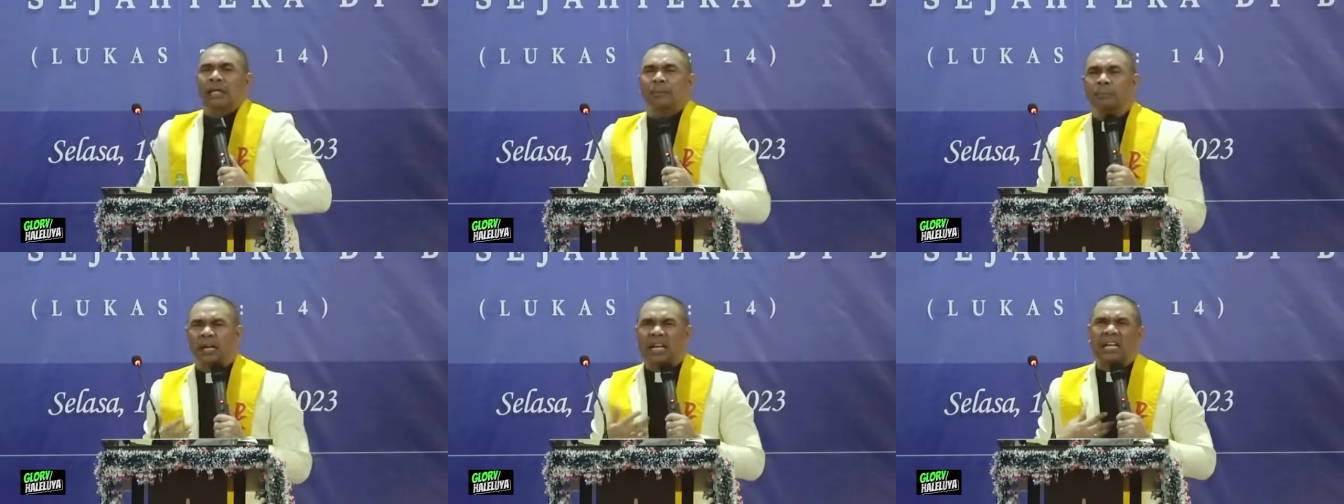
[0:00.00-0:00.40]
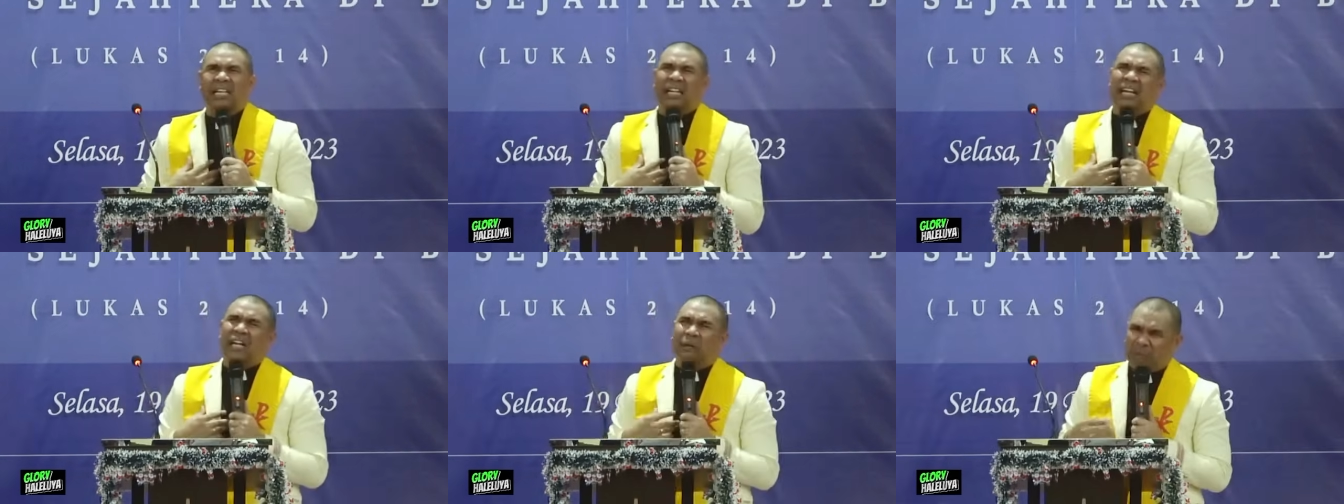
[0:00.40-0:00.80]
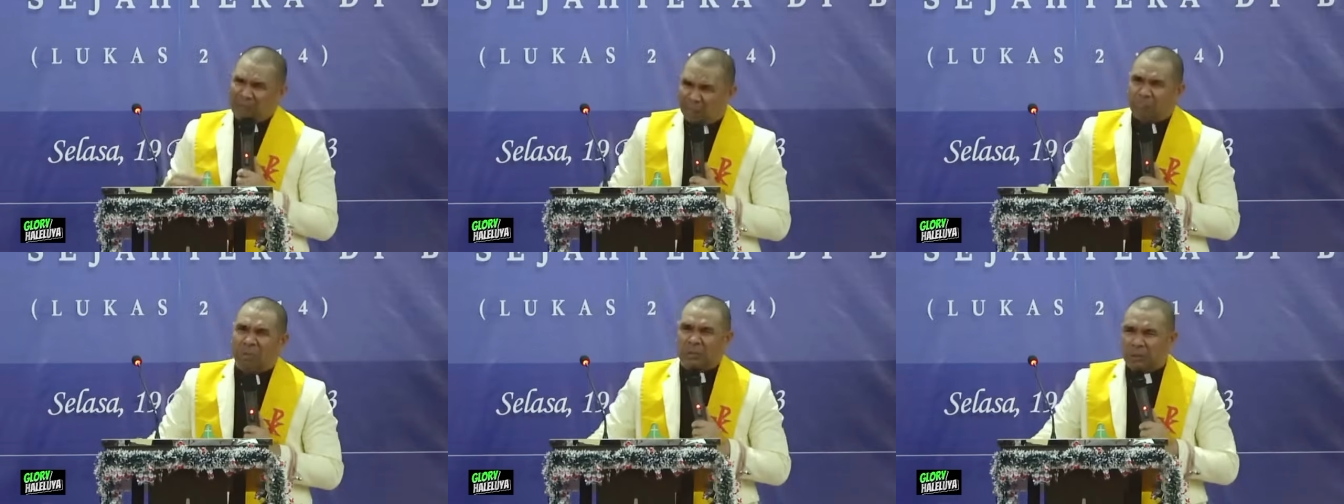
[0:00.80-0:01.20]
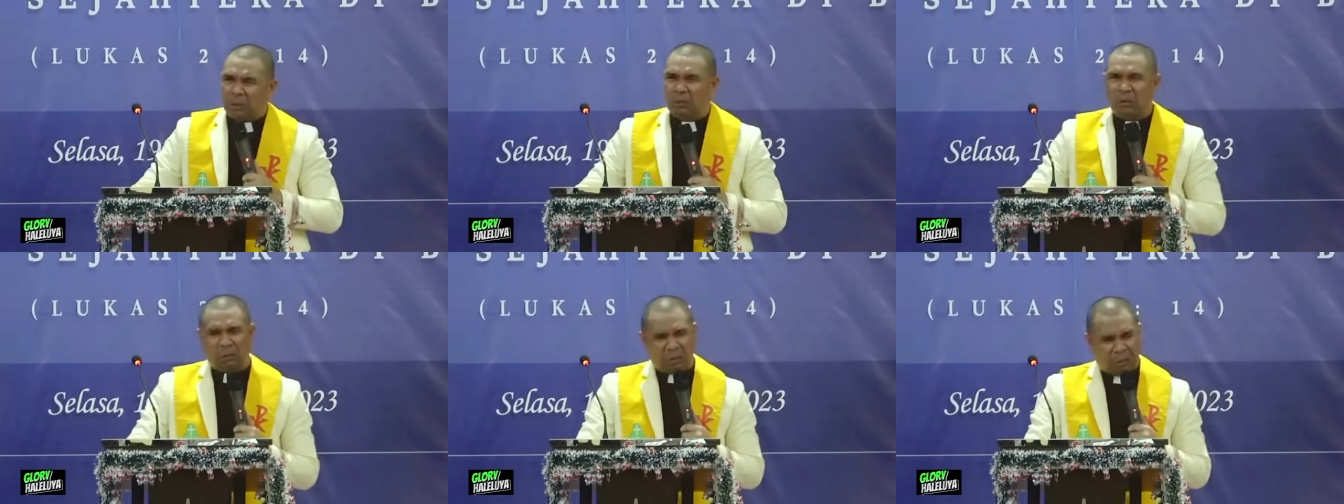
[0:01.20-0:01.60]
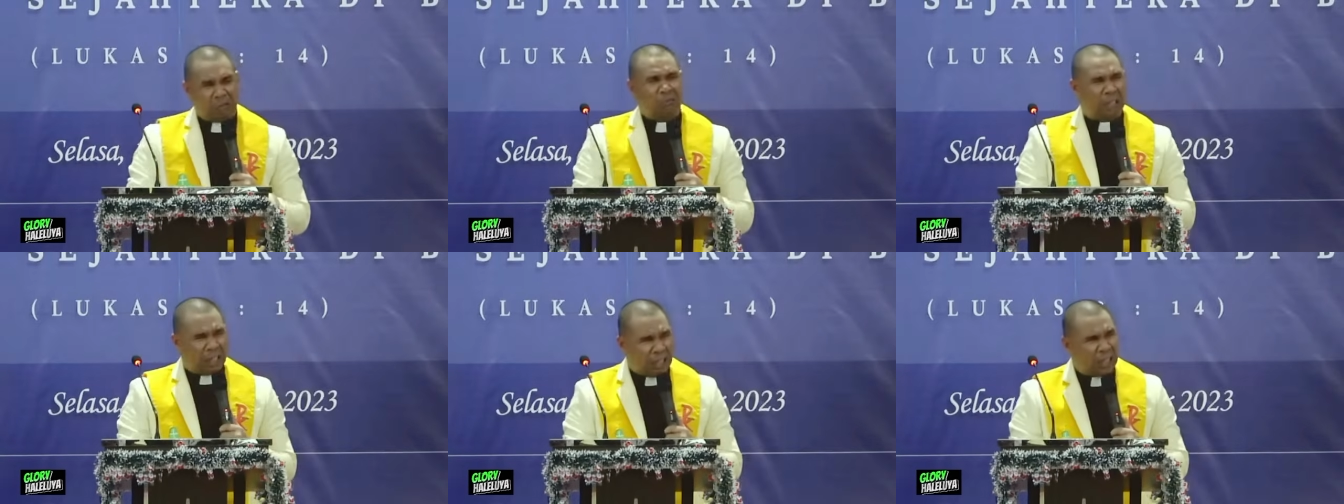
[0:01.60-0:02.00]
mereka dengar bilang
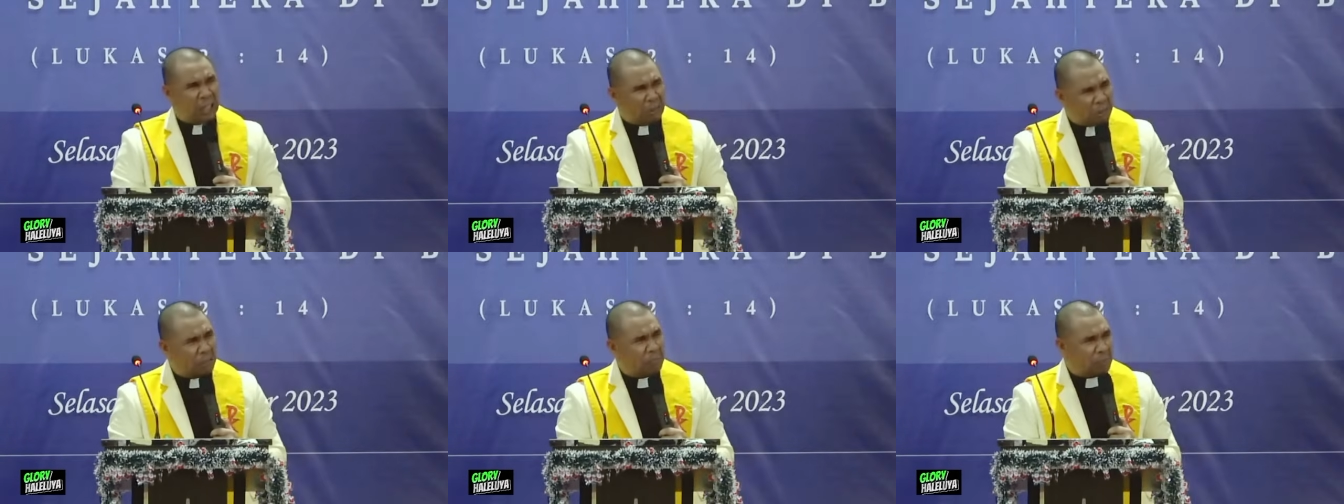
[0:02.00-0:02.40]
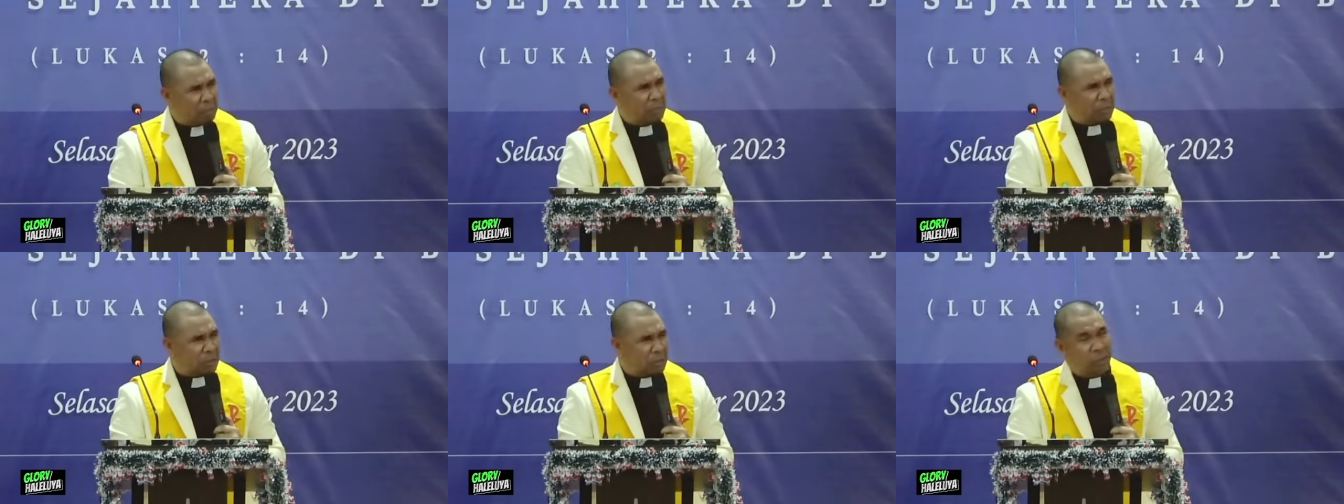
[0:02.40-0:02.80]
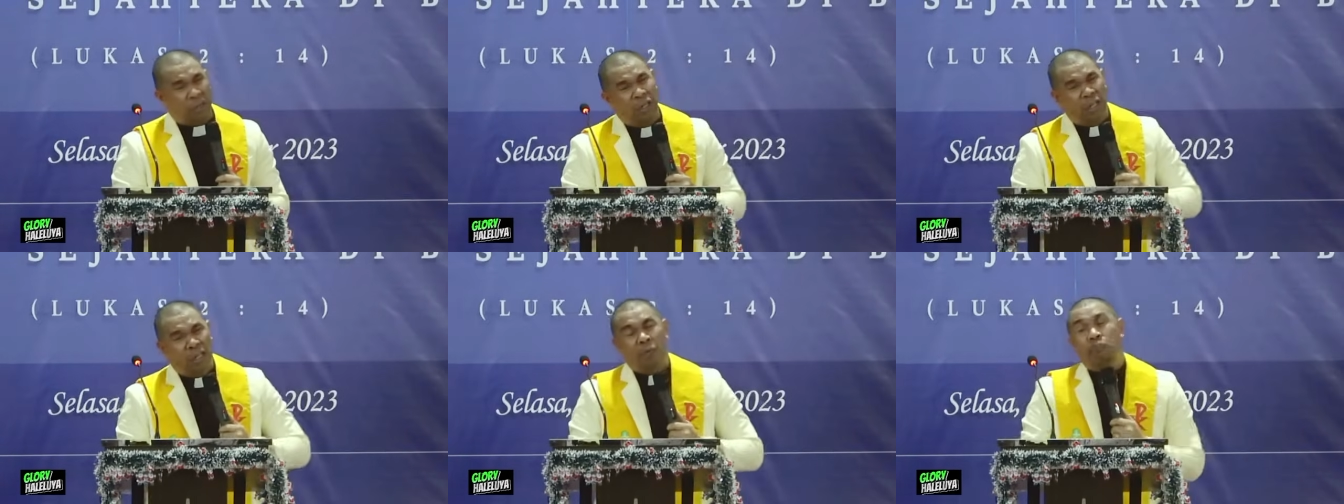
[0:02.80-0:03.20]
betul, ini khotbah betul.